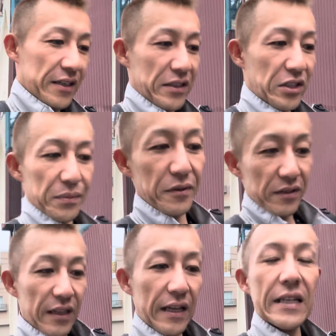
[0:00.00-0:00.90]
自分
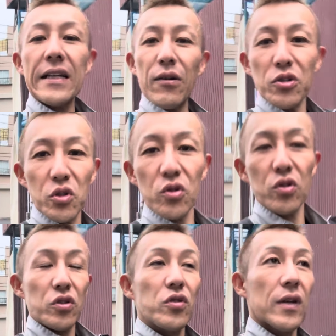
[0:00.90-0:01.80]
で何かをしようと
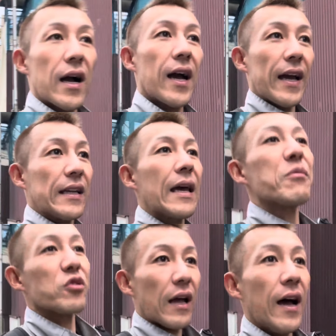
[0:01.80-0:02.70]
いう考えがないも
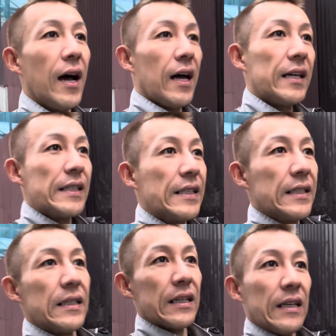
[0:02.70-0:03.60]
んな
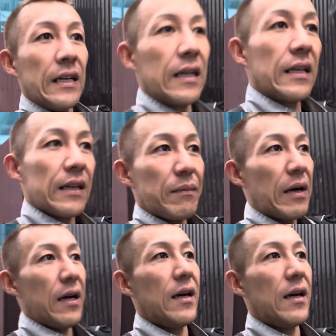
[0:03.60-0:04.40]
まあ